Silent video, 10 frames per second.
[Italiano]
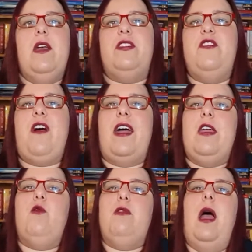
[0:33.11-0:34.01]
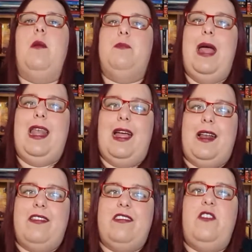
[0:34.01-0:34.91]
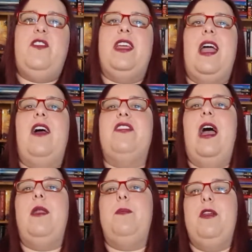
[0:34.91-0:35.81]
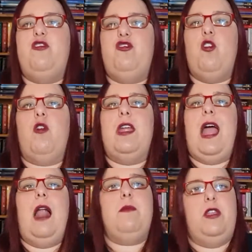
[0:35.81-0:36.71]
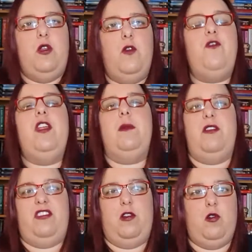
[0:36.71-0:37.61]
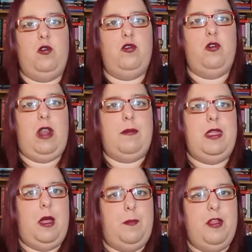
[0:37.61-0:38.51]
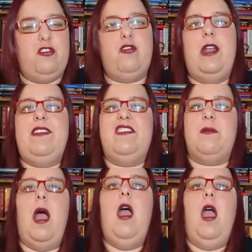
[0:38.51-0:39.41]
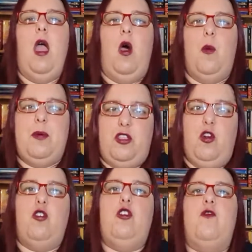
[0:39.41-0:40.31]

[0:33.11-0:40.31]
di fare una bella classifica dal peggiore al miglior film secondo la mia personalissima opinione.